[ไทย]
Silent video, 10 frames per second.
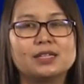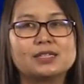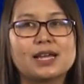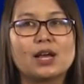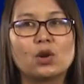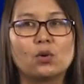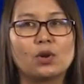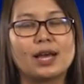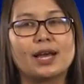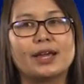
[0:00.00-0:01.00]
สร้างโครง
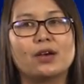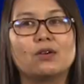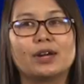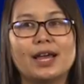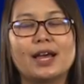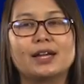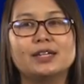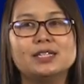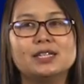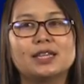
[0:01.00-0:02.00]
ข่ายของทาง
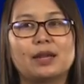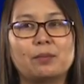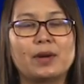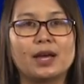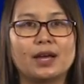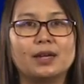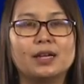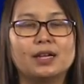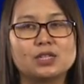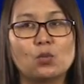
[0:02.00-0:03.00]
ที่จะตัดผ่าน
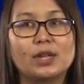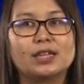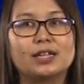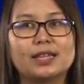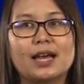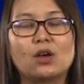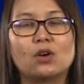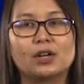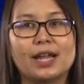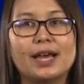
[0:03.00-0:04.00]
จังหวัดต่างๆ ข
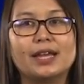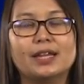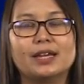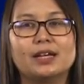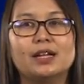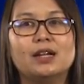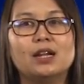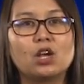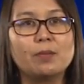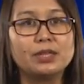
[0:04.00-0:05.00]
องไทยนะคะ
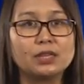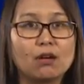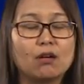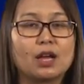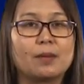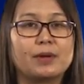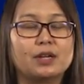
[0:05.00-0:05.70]
แล้วก็ไปต่อกับ